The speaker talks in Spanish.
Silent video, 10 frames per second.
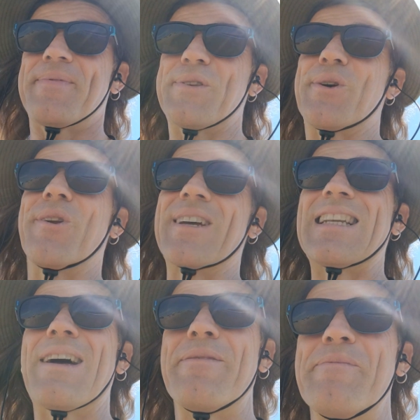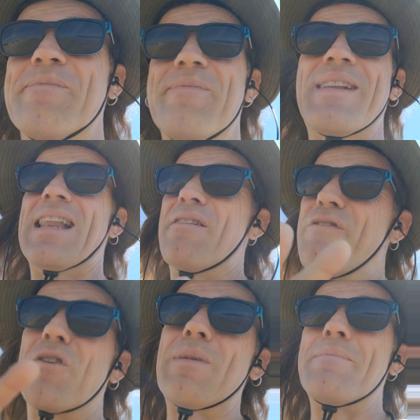yo creo que es la,
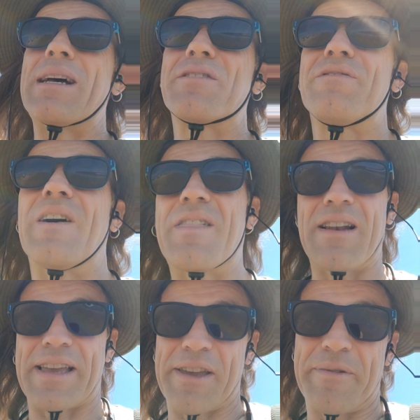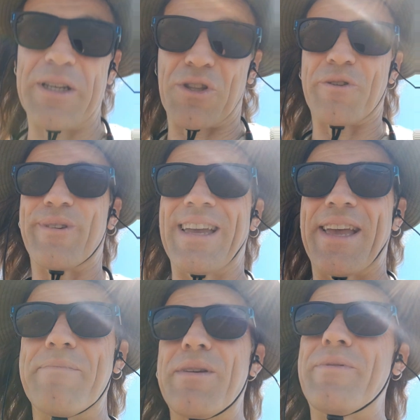forma más fácil que he visto
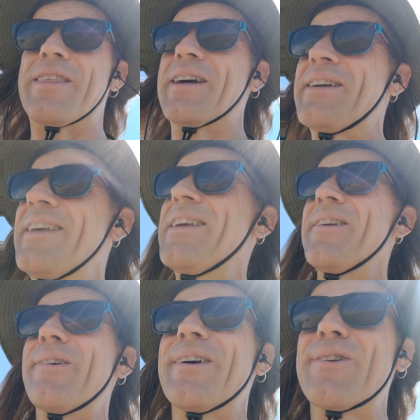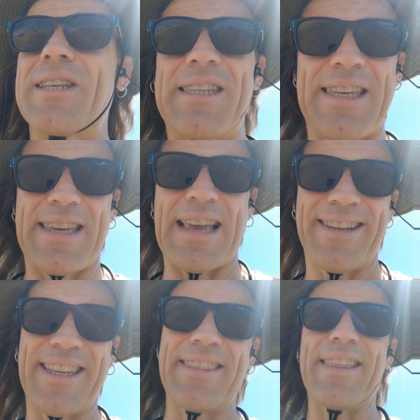en mi vida. Porque no sé si
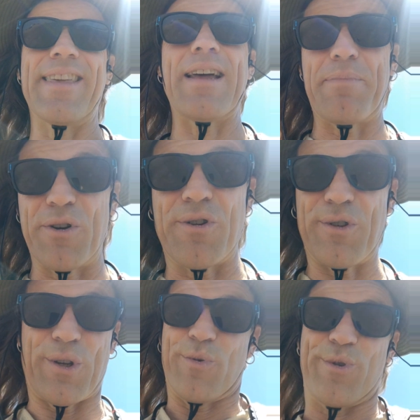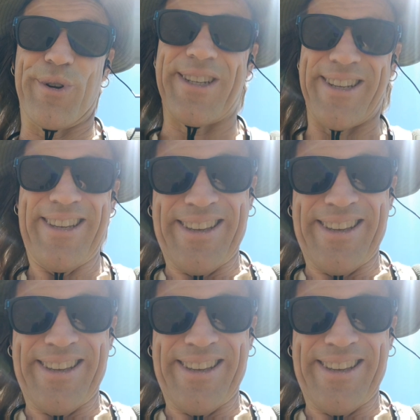se entenderá, pero yo seguro que sí.